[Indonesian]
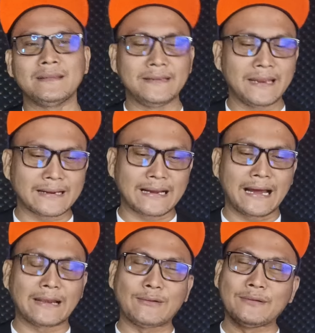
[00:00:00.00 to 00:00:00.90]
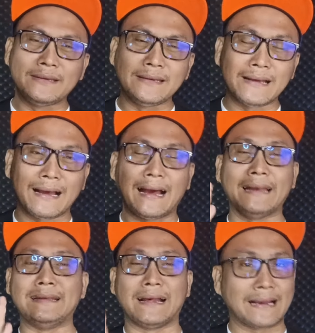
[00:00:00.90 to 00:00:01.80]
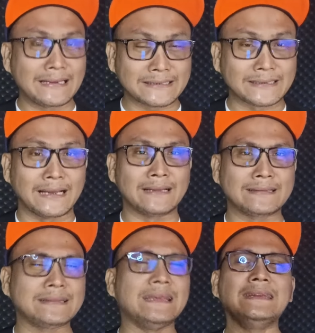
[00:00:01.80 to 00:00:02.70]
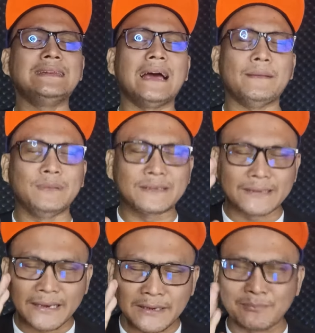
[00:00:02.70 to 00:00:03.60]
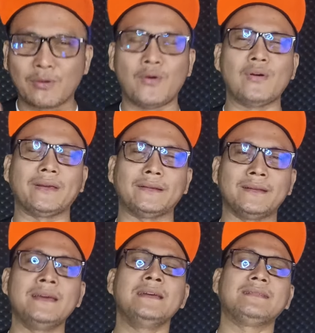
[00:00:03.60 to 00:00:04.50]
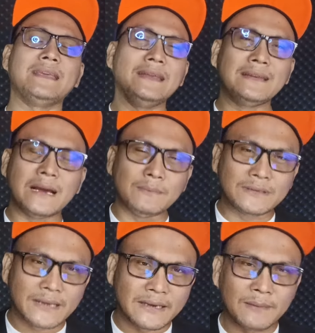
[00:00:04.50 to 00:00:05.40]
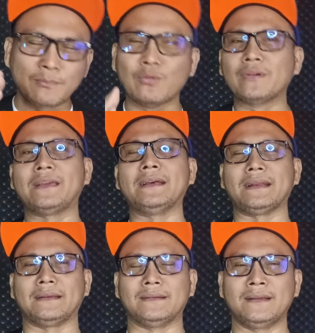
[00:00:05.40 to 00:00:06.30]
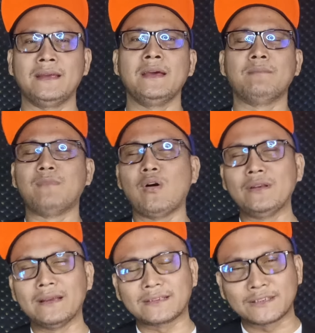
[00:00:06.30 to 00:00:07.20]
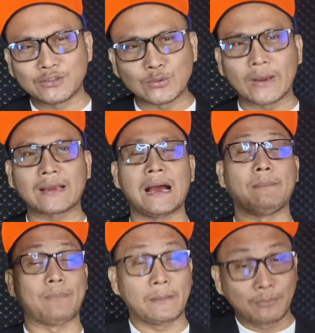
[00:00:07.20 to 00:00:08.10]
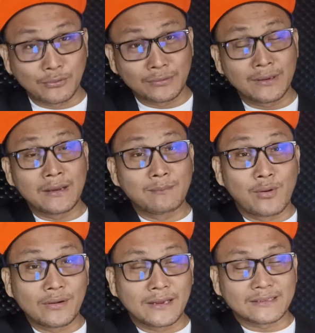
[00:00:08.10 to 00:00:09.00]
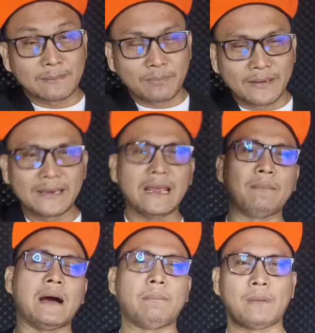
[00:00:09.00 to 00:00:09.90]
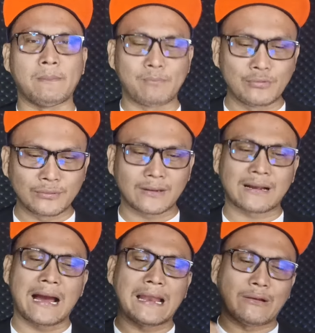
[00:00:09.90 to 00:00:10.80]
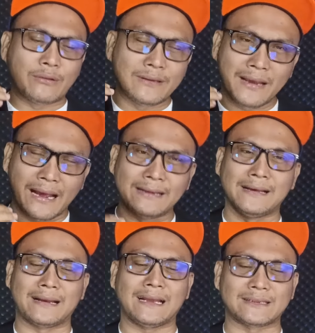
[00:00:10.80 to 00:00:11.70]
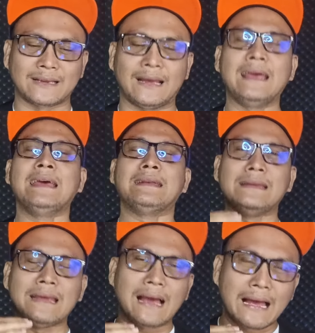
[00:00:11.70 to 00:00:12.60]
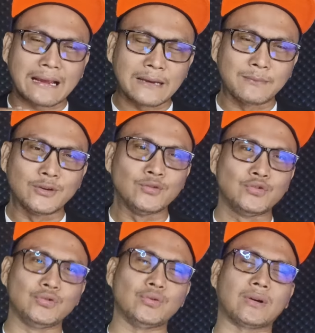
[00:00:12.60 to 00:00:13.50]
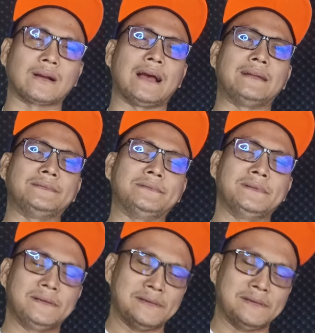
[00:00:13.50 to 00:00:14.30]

Jadi kalau dia ada rasa, tidak bisa dibohongin, tidak bisa dipungkirin. Mau dia secuek apapun, mau dia sependiam apapun, kalau dia ada rasa, dia akan menunjukkan